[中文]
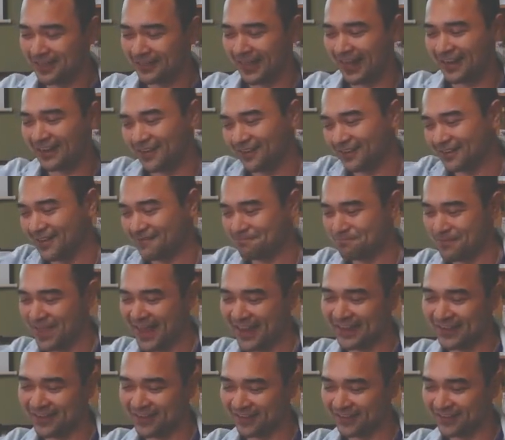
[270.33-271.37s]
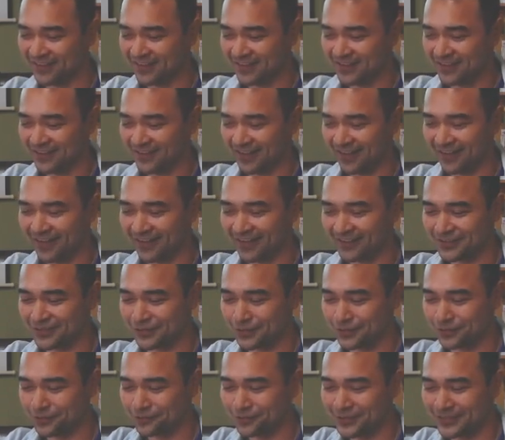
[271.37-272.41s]
它可能每一个呃
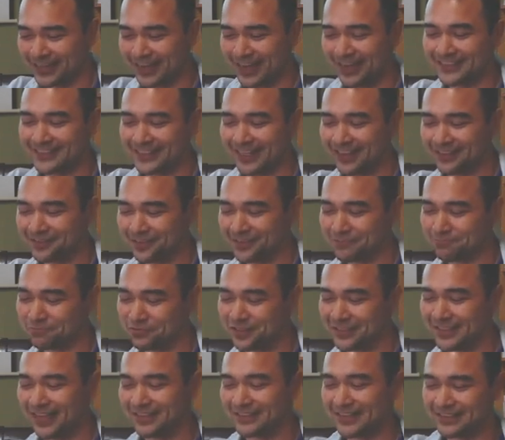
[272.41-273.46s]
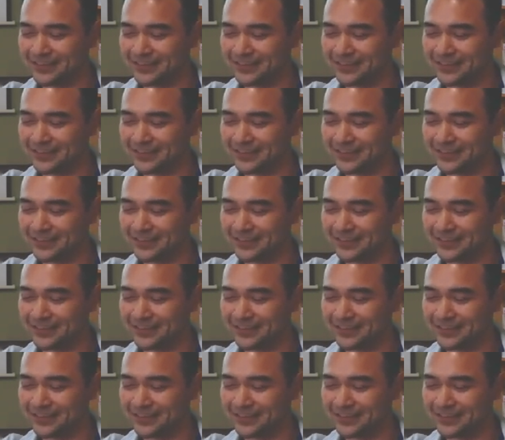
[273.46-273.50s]
书想要讲的东西不一样，